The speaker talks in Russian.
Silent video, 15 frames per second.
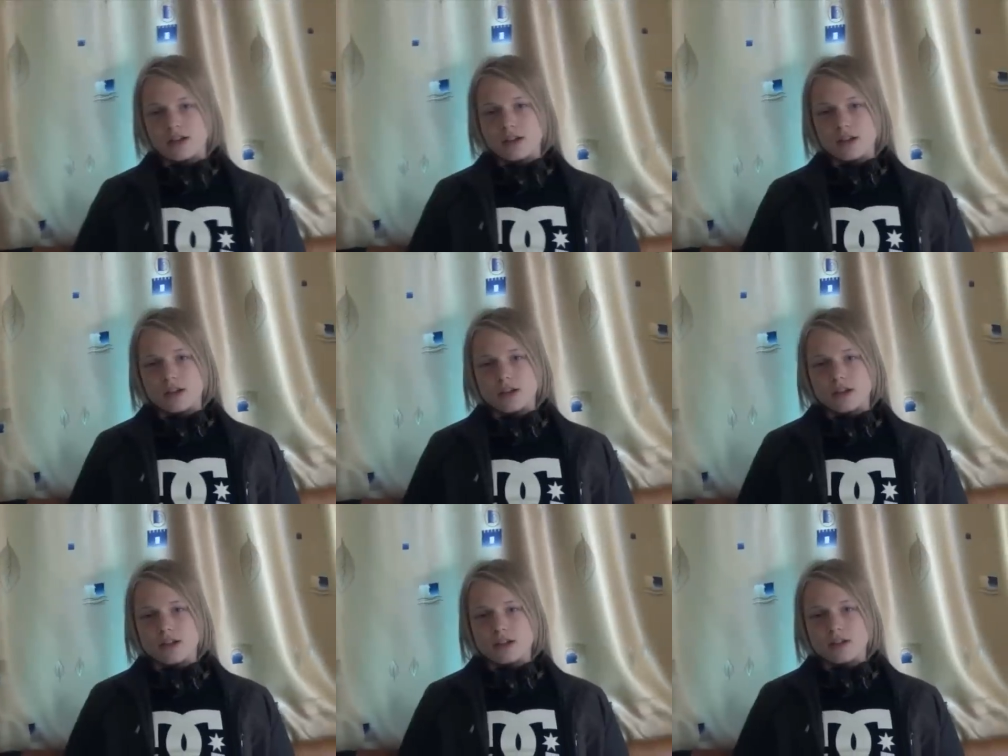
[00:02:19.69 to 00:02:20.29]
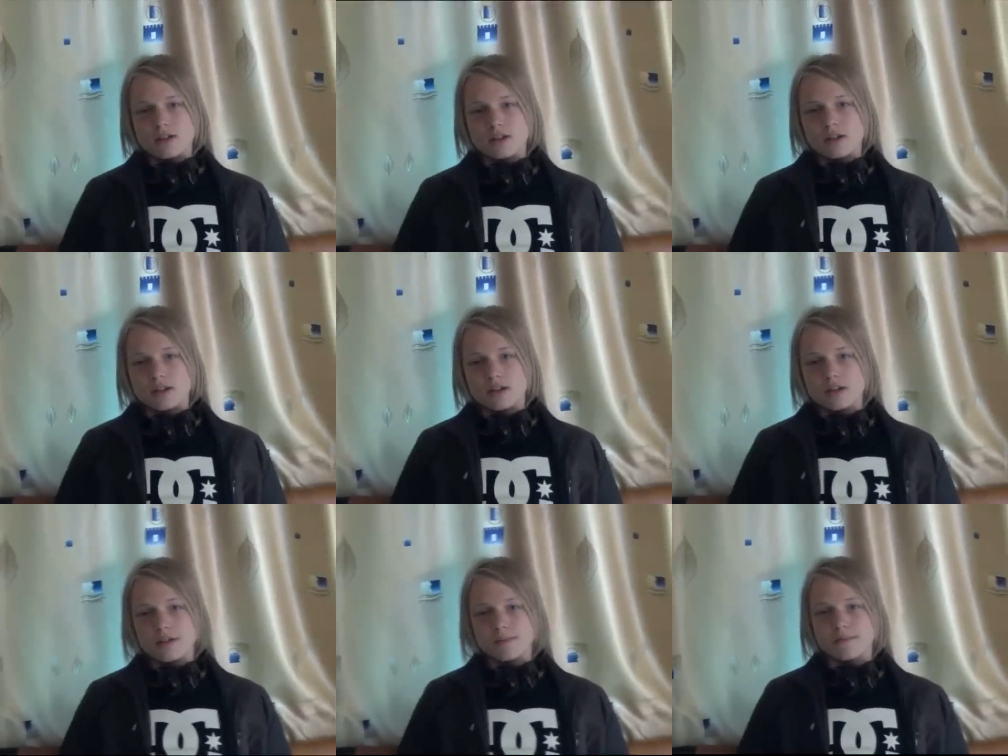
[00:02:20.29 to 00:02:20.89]
И,
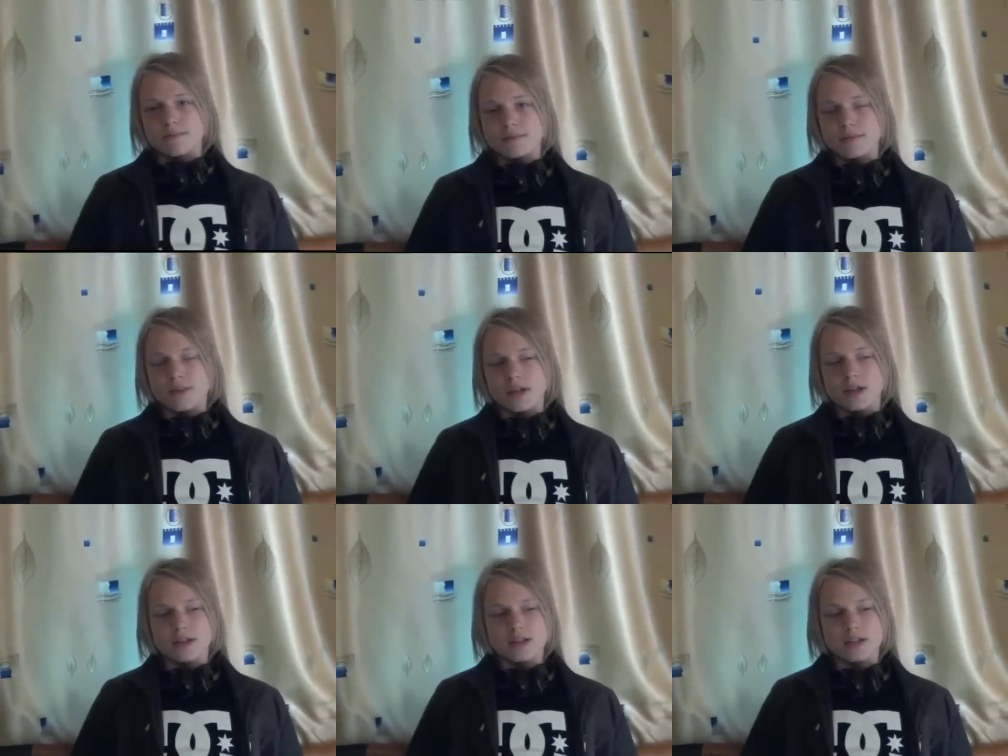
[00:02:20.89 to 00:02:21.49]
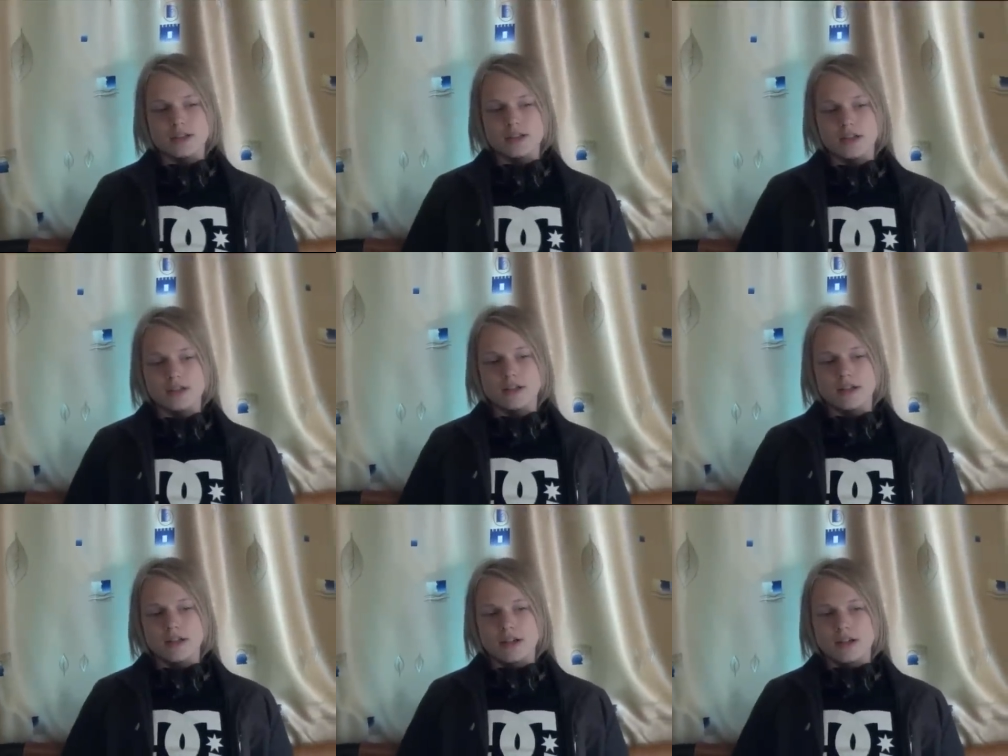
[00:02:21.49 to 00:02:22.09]
э, так
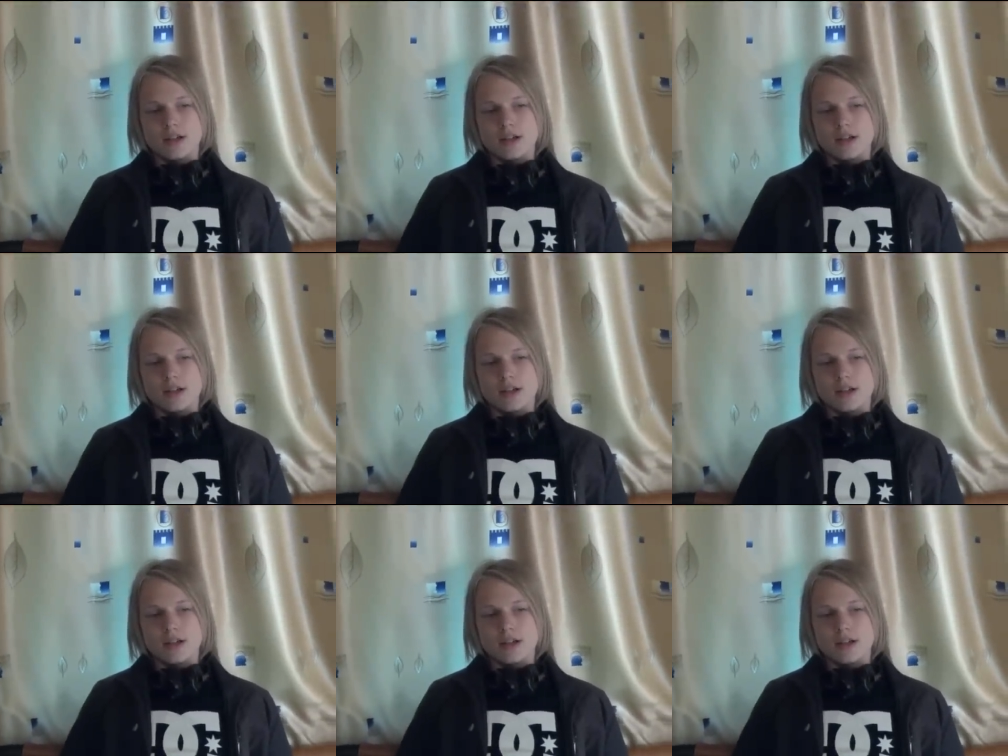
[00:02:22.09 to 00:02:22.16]
сказать,